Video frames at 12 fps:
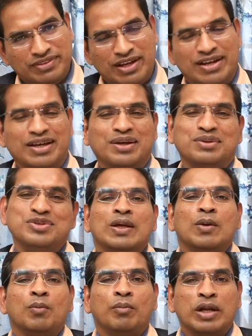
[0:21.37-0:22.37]
తర్నకనం
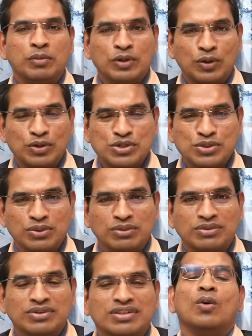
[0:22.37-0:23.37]
మనం ఈరోజు
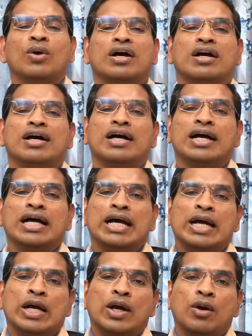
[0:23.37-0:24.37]
ఒక
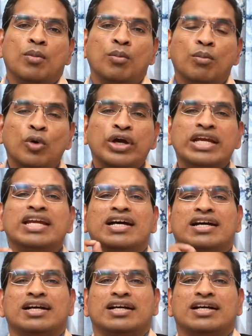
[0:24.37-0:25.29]
ముఖ్య